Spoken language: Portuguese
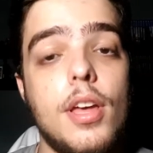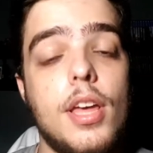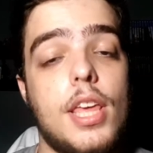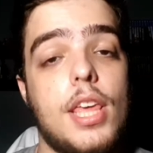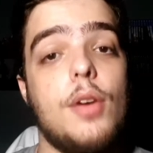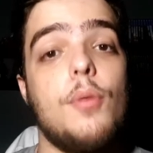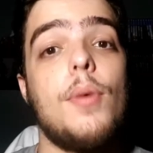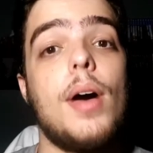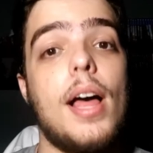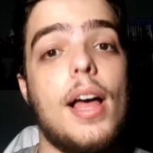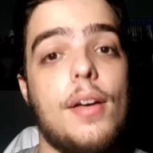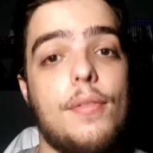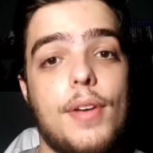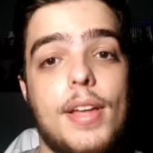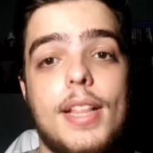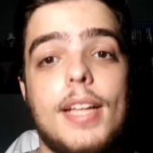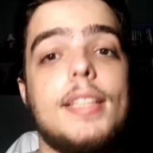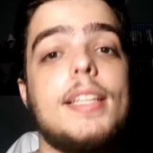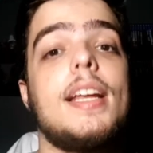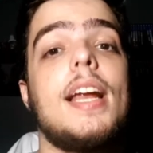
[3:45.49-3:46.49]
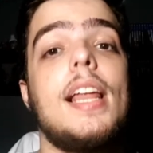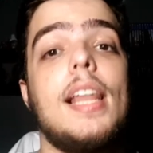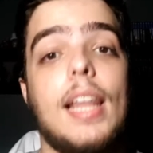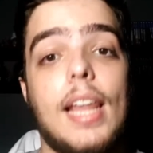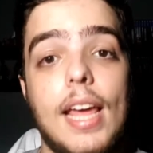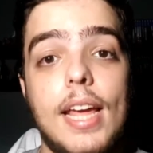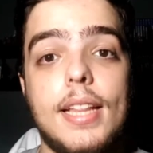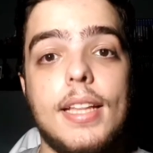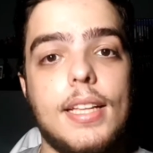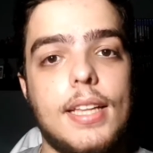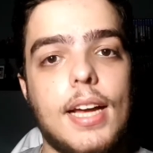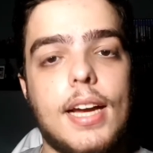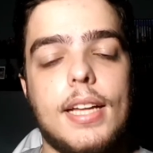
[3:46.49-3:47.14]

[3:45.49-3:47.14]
e uma verdadeira lenda da